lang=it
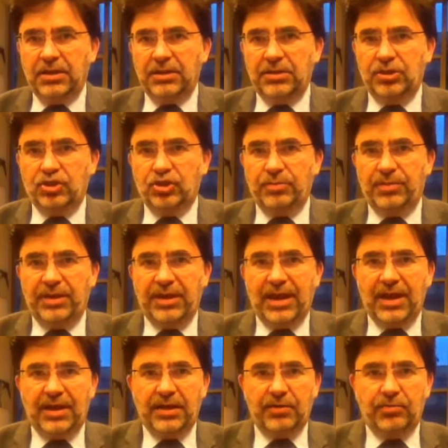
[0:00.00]

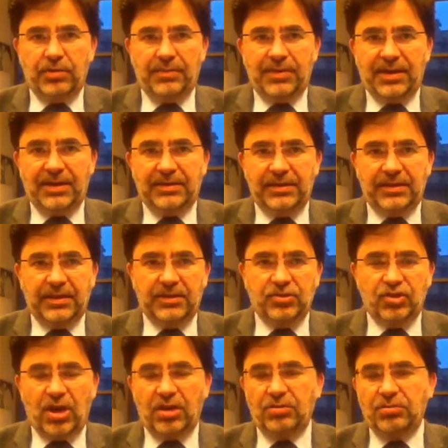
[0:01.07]
disciplinare una pratica
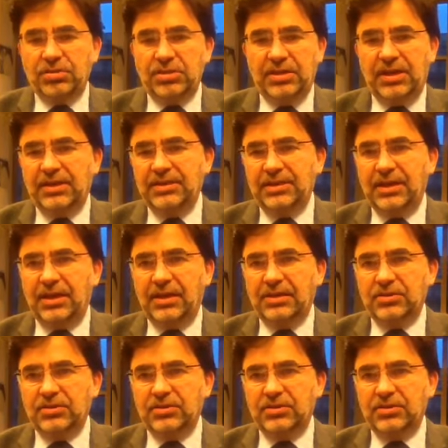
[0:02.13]
già considerata